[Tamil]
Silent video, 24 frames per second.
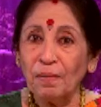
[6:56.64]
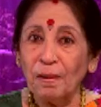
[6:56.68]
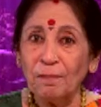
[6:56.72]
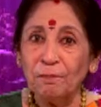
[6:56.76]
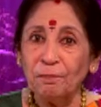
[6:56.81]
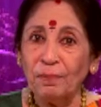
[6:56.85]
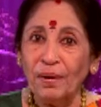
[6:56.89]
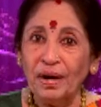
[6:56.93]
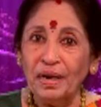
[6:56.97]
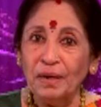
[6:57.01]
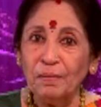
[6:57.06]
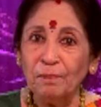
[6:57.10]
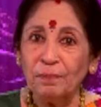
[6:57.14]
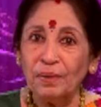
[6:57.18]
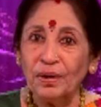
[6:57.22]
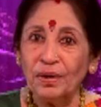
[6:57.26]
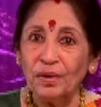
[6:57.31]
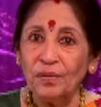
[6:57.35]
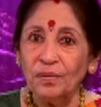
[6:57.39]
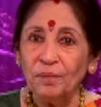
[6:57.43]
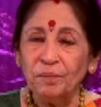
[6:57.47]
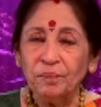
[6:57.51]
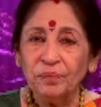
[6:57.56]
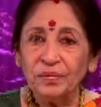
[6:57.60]
பப்பாளி
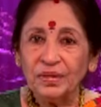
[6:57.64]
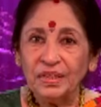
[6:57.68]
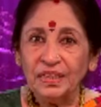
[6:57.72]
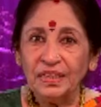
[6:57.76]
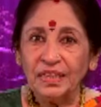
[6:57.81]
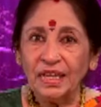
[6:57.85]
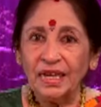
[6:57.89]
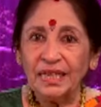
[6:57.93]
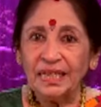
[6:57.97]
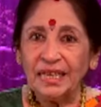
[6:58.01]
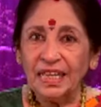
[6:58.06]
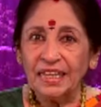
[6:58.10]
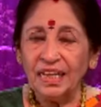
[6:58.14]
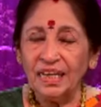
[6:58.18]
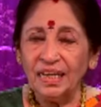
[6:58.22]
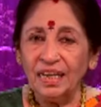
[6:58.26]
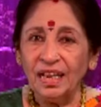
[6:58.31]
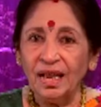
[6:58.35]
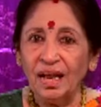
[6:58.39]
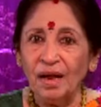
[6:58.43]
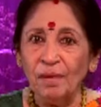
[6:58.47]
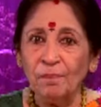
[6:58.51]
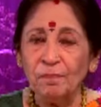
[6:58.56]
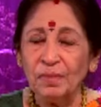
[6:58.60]
பழம் இதில்
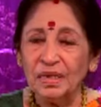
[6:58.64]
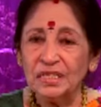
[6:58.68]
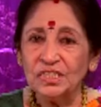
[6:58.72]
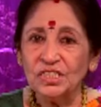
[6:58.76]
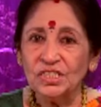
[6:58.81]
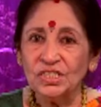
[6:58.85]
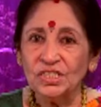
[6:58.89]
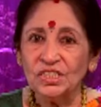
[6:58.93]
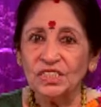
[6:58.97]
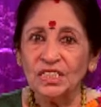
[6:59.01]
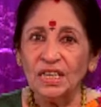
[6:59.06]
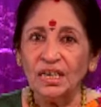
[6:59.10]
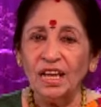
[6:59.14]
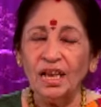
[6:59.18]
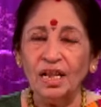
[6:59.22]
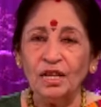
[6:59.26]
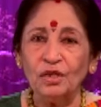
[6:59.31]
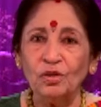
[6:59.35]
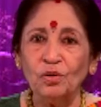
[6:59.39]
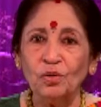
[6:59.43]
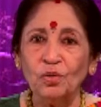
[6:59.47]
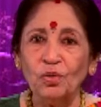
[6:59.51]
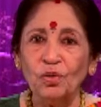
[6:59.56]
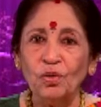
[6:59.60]
எதெல்லாம் மஞ்சளாக
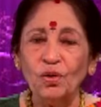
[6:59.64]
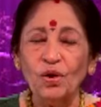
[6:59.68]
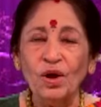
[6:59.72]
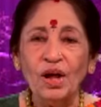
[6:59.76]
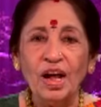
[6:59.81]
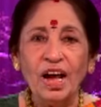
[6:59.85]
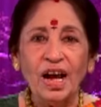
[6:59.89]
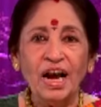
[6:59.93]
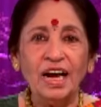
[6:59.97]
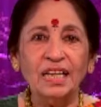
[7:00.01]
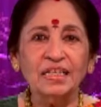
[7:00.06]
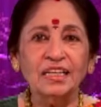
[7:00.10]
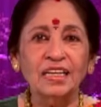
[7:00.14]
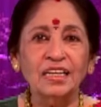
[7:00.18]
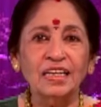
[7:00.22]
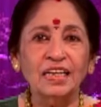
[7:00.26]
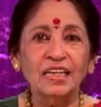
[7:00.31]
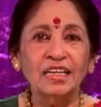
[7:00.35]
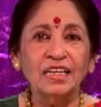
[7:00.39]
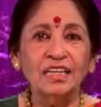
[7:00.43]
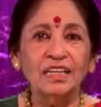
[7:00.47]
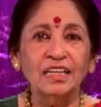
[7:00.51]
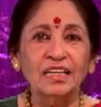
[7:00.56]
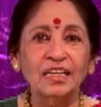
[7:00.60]
இருக்கோ
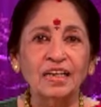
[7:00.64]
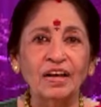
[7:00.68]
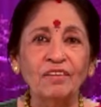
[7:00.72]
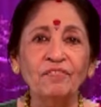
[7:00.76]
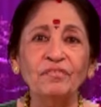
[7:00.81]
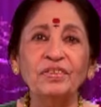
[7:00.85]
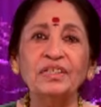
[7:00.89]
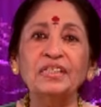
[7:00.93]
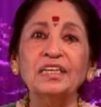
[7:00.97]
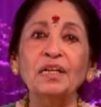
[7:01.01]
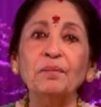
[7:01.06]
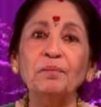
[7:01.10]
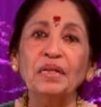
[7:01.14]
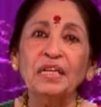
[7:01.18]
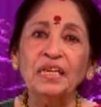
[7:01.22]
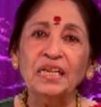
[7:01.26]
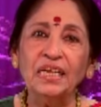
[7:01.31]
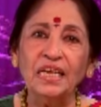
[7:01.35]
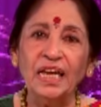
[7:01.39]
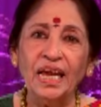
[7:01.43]
அதிலெல்லாம் விட்டமின்